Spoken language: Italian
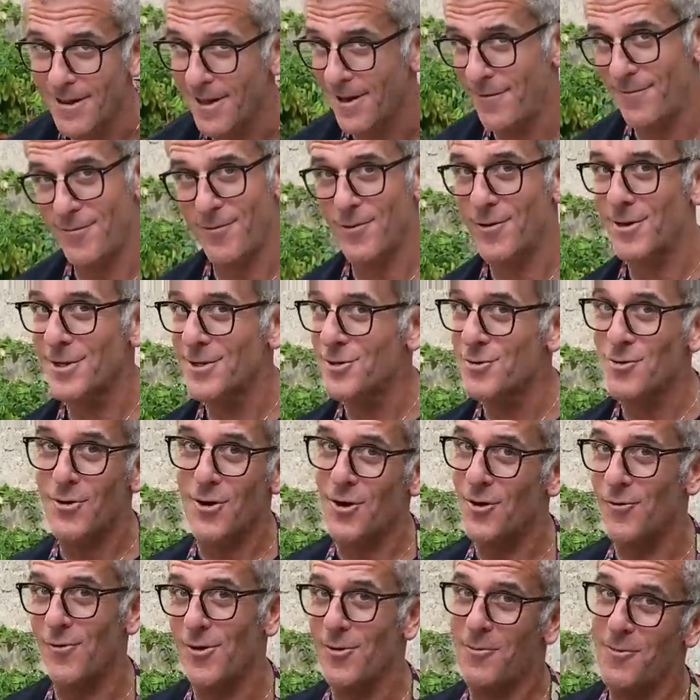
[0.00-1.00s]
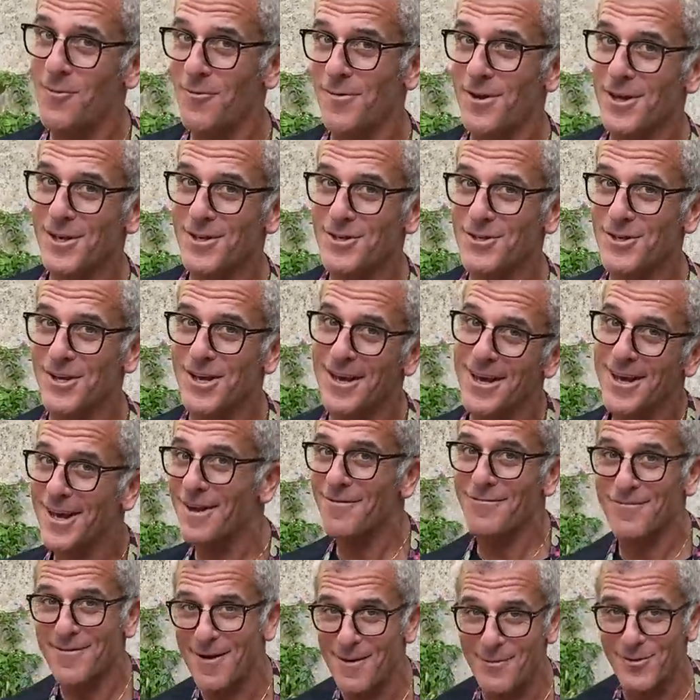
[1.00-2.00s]
E il fiore di zucca non volevo frigge? Che
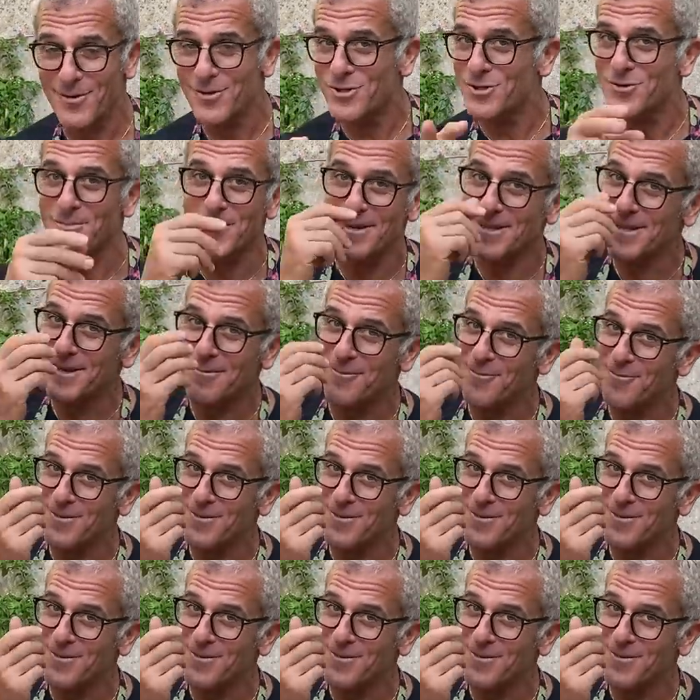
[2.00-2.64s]
famo? Ci perdiamo